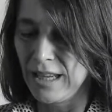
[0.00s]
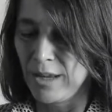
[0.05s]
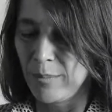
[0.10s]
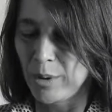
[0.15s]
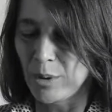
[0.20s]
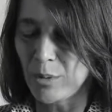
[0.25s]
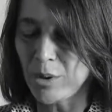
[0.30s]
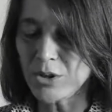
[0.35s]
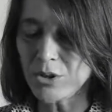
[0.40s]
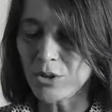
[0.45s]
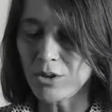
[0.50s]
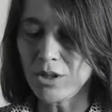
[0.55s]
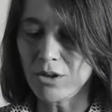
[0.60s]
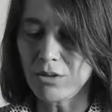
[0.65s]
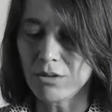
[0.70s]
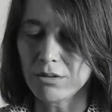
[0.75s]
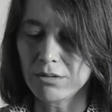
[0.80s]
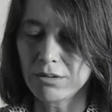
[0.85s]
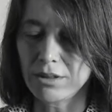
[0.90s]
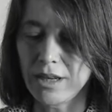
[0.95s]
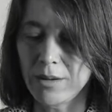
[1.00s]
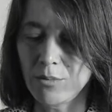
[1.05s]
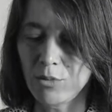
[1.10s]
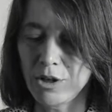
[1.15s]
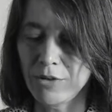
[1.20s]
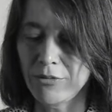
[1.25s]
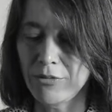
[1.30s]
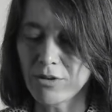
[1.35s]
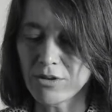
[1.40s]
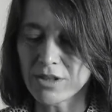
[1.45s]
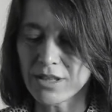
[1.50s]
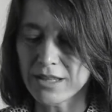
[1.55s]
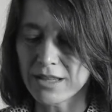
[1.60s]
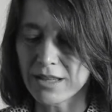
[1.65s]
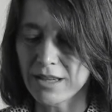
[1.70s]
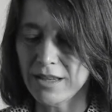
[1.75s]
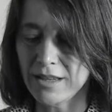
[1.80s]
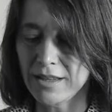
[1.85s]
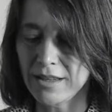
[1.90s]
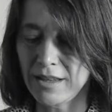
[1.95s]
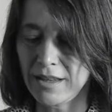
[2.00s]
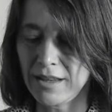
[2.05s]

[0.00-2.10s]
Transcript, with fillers: Per questo dico, l'amore forse